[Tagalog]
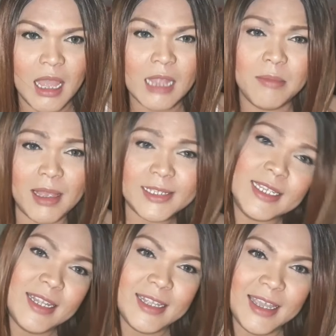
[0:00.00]

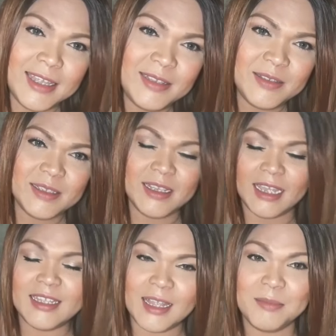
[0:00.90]
unboxing na din.
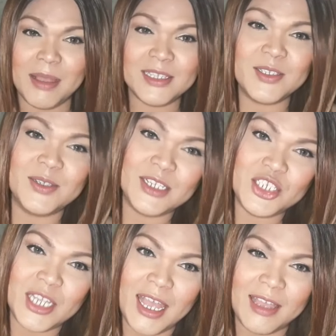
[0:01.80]
Kahit na-unbox ko na
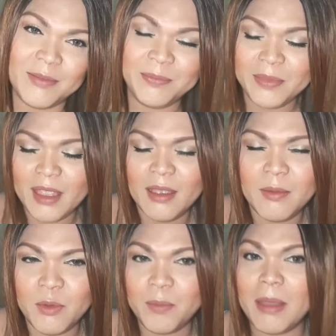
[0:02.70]
siya,
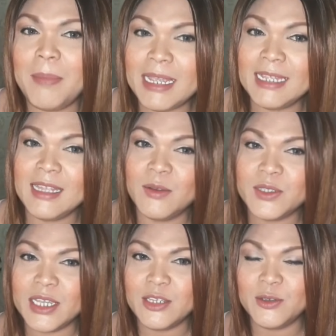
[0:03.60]
pero papakita ko
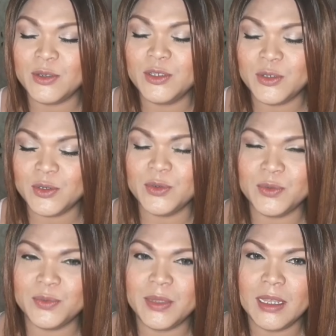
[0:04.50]
sa inyo
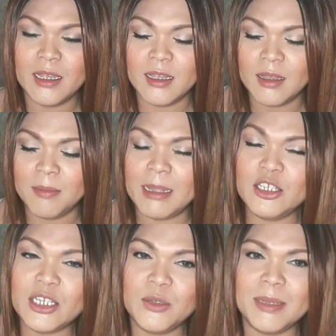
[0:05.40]
yung paano
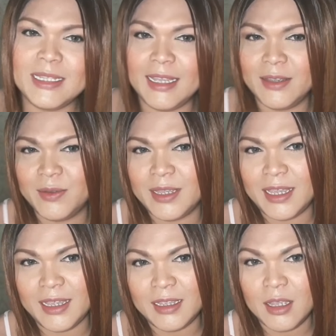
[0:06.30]
siya dumating,
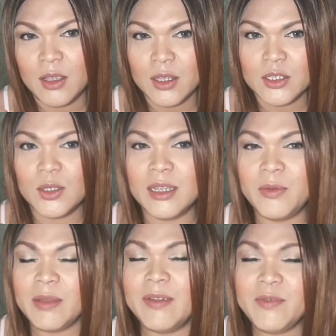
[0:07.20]
okay? So, ang
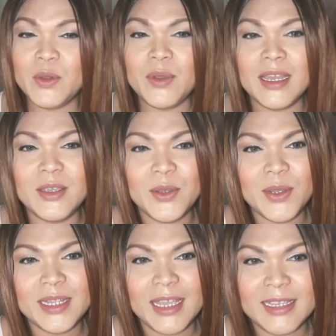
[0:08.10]
i-review ko
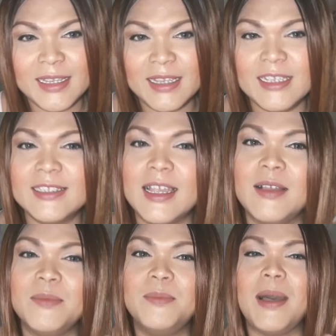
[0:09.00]
ngayon ay
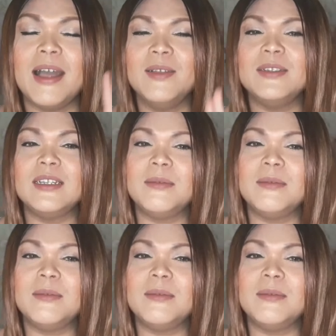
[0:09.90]
isang bago na